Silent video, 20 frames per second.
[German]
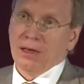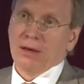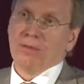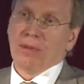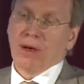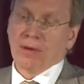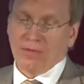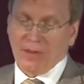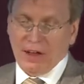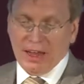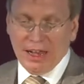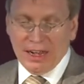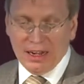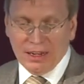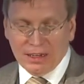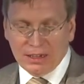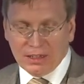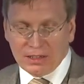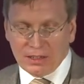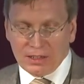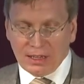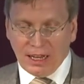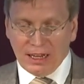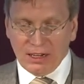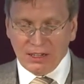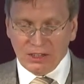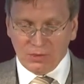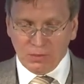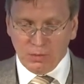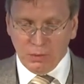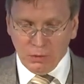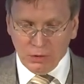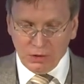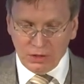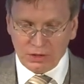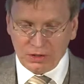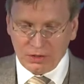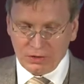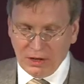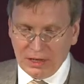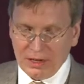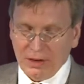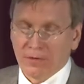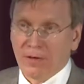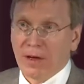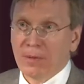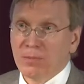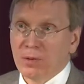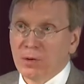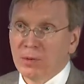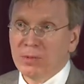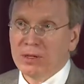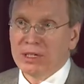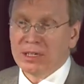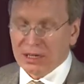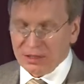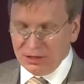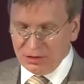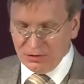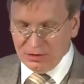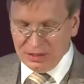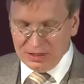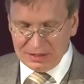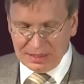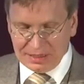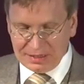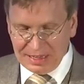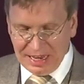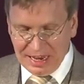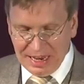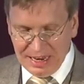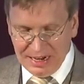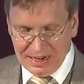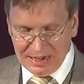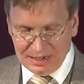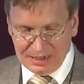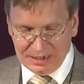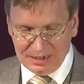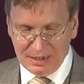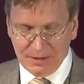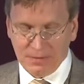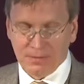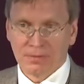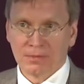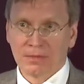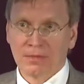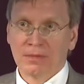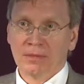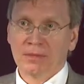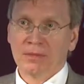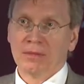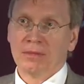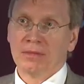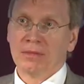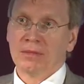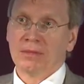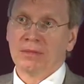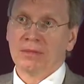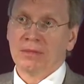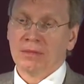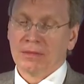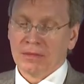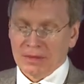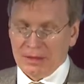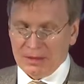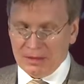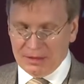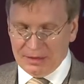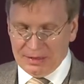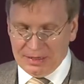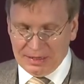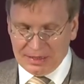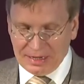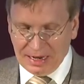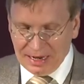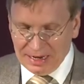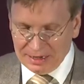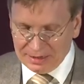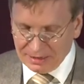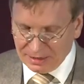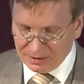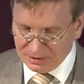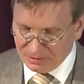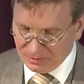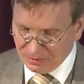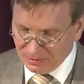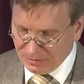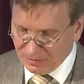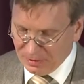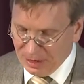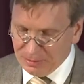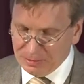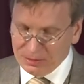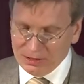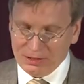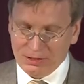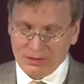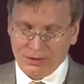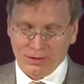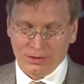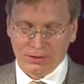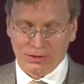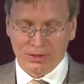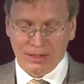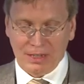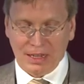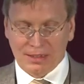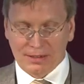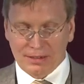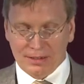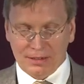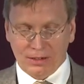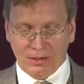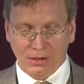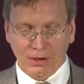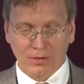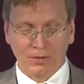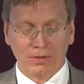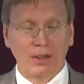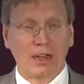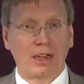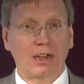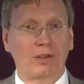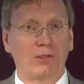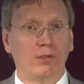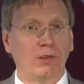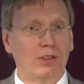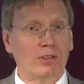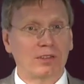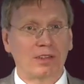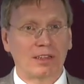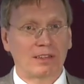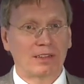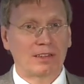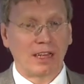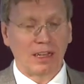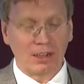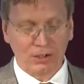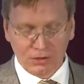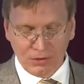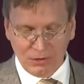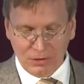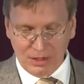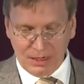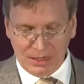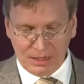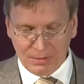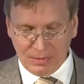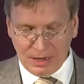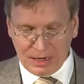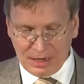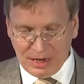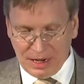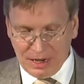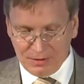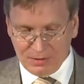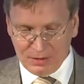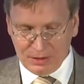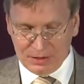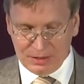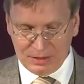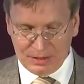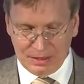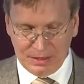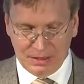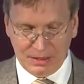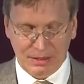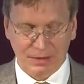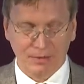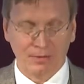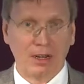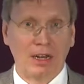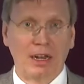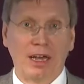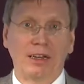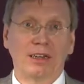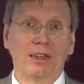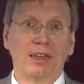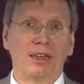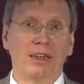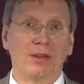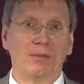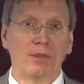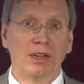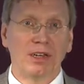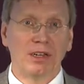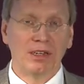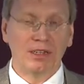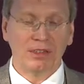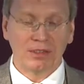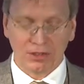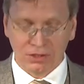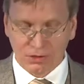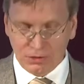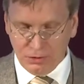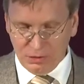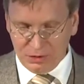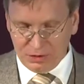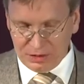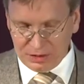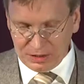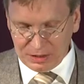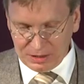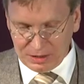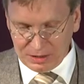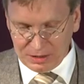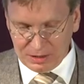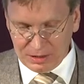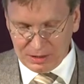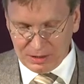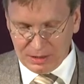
Beim Verhältnis eines Buches zu einer Webpublikation ist das ähnlich. Zitate aus Webressourcen lassen sich oft nach kurzer Zeit schon nicht mehr nachvollziehen, weil angegebene Links tot sind.